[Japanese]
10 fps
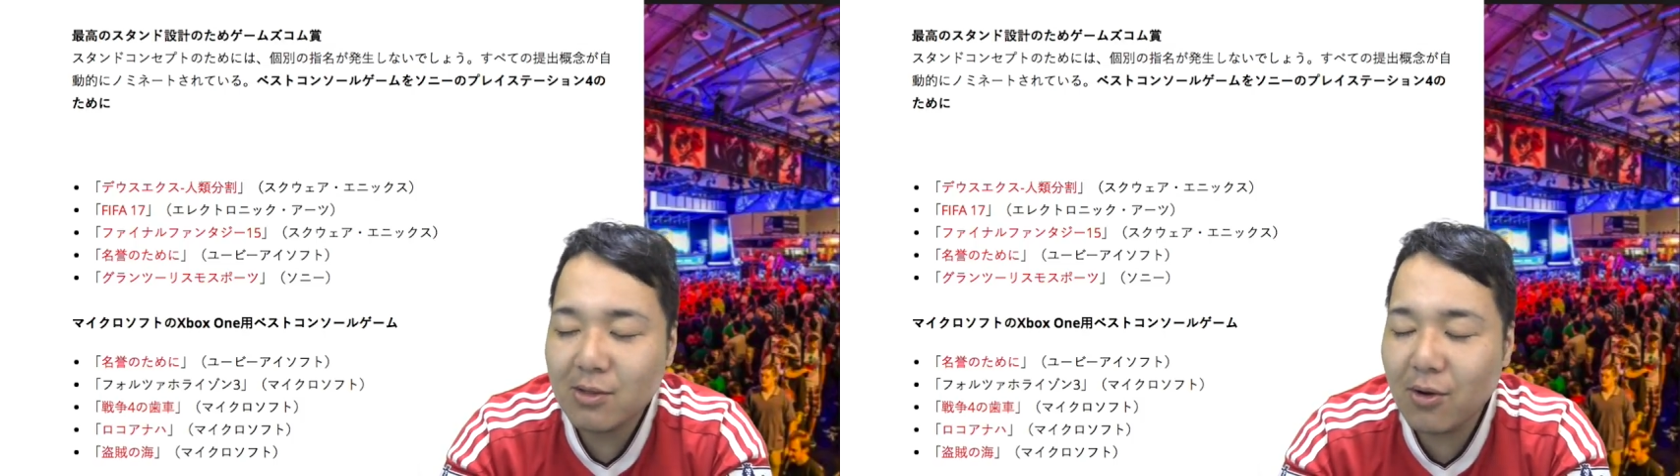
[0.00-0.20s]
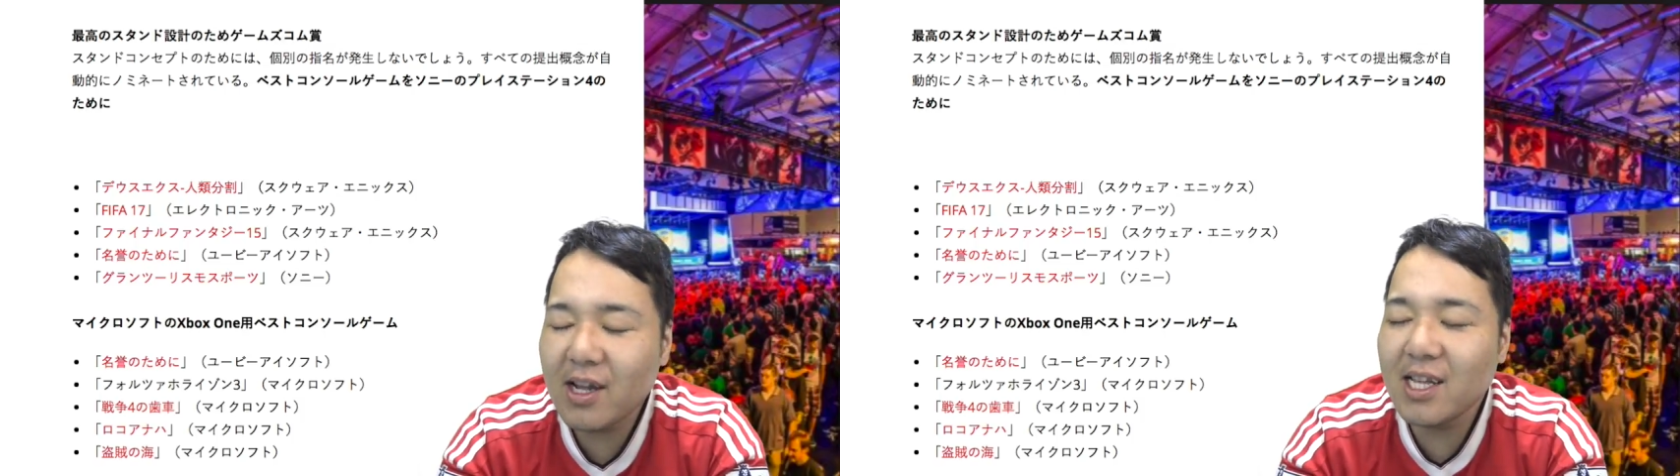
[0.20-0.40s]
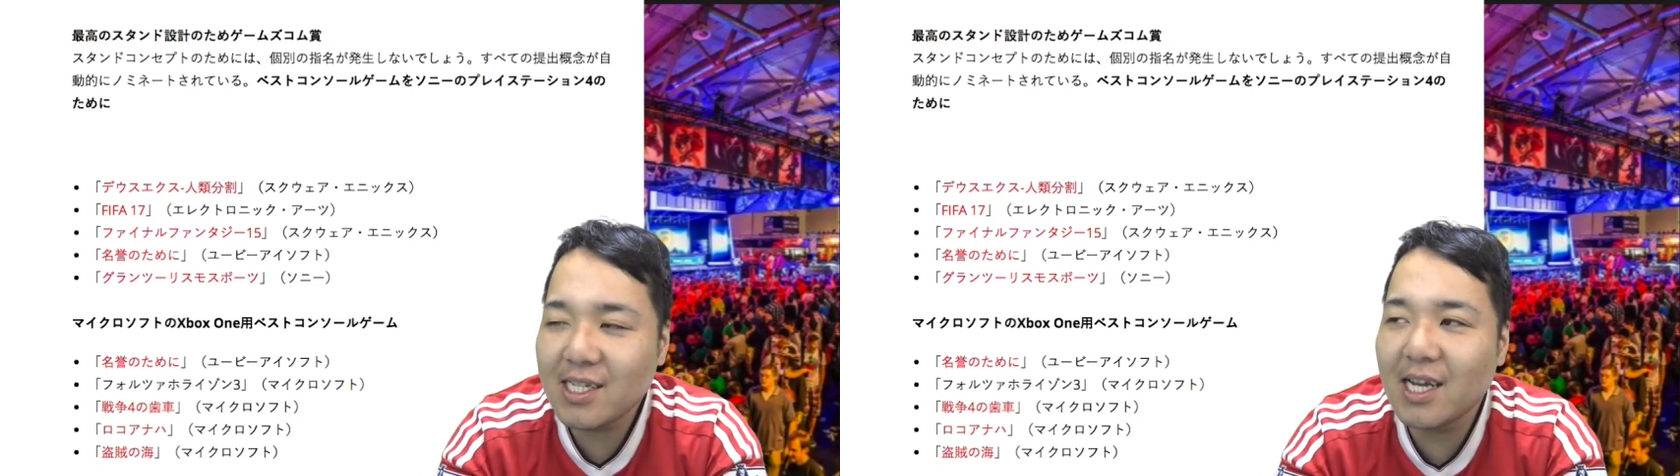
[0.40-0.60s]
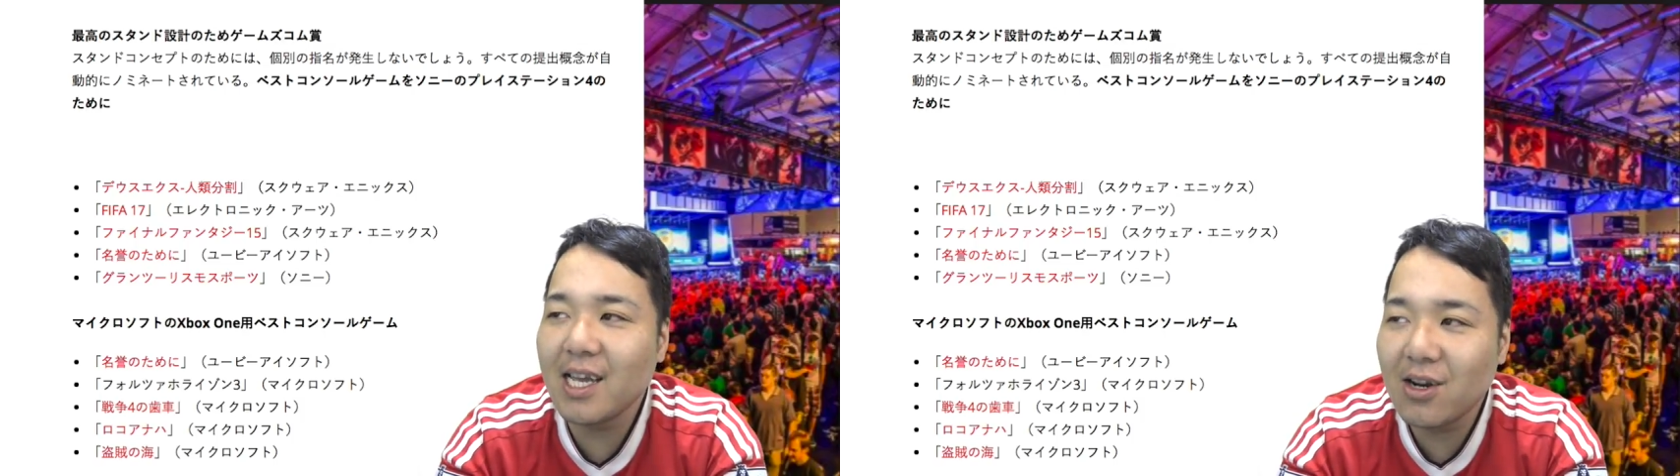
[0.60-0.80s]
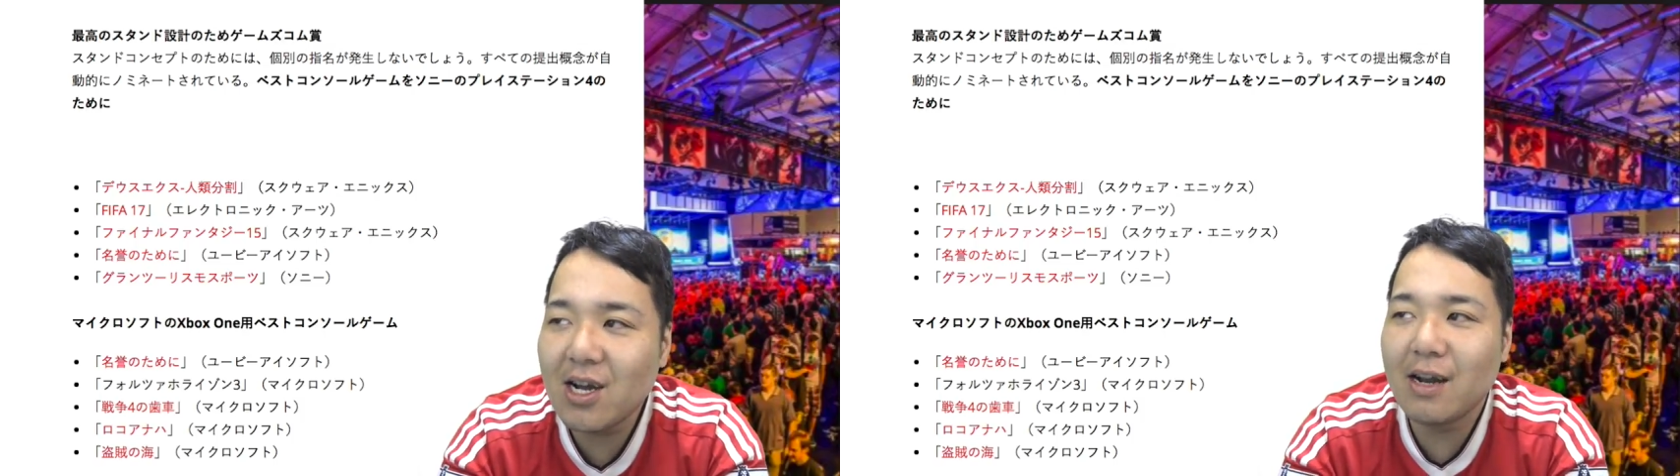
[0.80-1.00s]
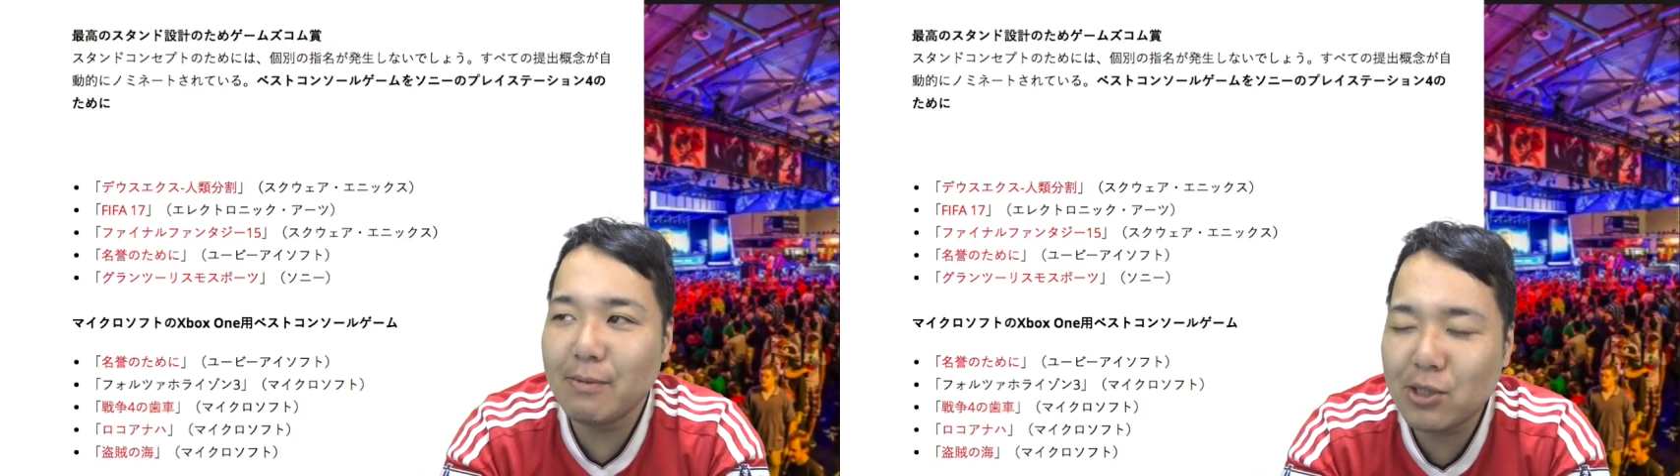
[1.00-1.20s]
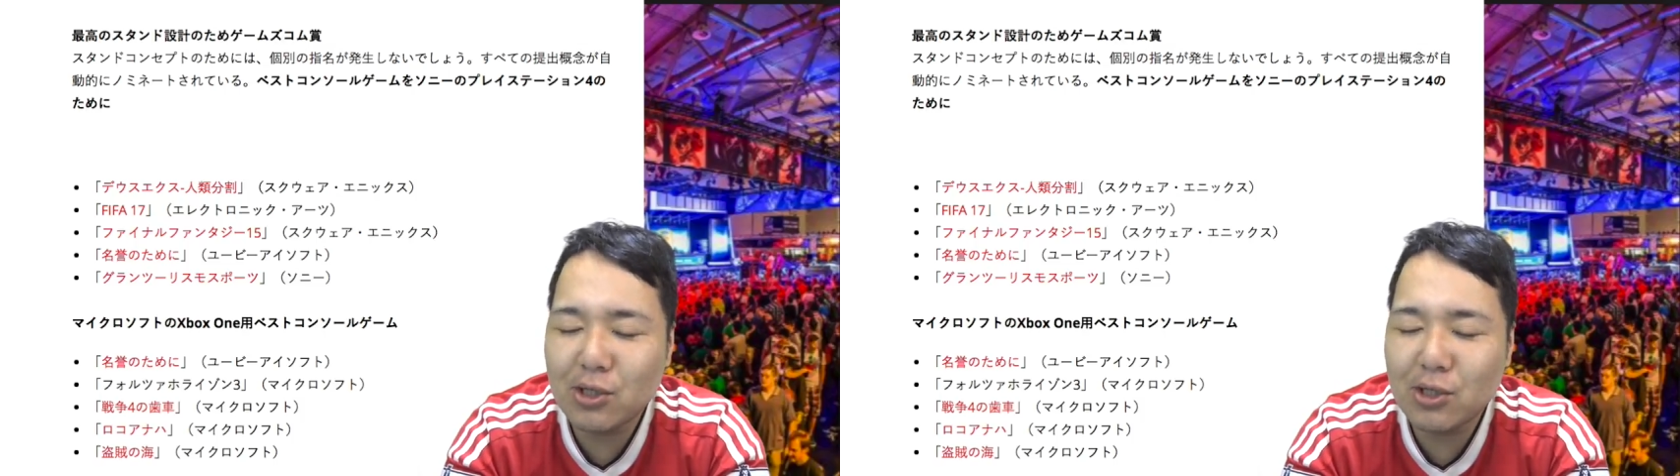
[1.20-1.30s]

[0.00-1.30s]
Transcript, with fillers: トレーナー詐欺あるから、もう